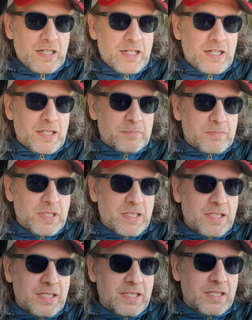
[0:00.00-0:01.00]
Ähm,
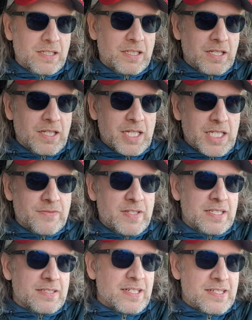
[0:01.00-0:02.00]
ich will
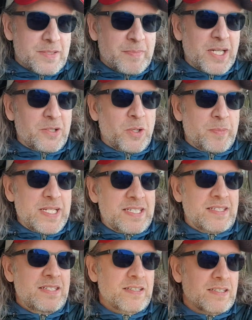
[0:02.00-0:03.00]
das Ganze mal
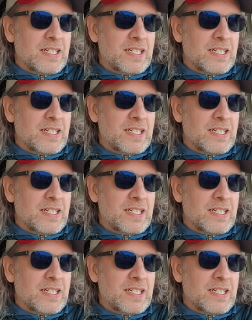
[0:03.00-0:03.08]
kommentieren.